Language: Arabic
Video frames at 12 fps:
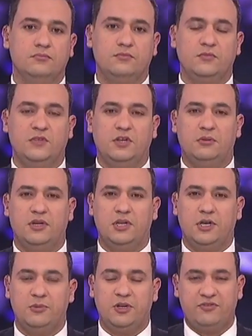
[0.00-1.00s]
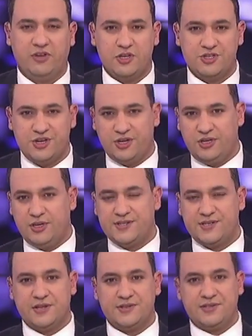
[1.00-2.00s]
نبقى دائما في الشأن
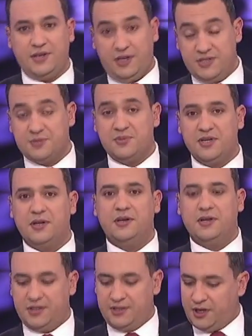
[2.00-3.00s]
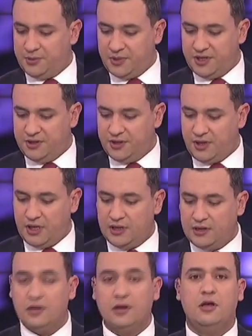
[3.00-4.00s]
السياسي حزبيا دائما
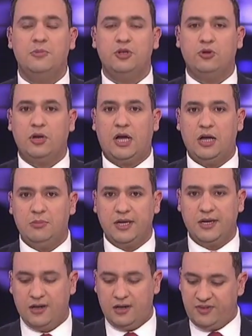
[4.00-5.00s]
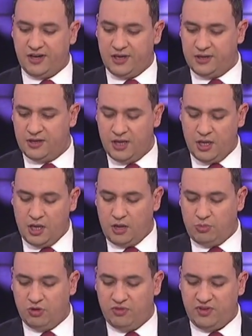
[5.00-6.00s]
أعلن الأمين العام للأفلان
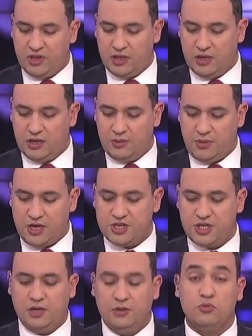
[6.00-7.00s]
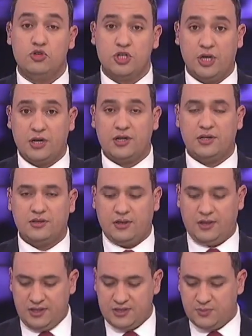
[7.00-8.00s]
أبو الفضل بعجي عن مشاركة
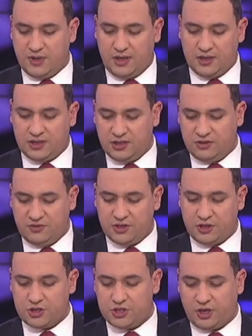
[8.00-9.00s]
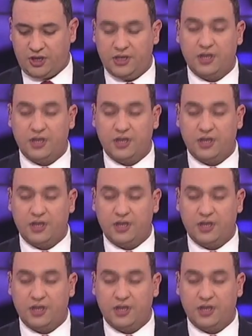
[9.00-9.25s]
الحزب العتيد في تشريعية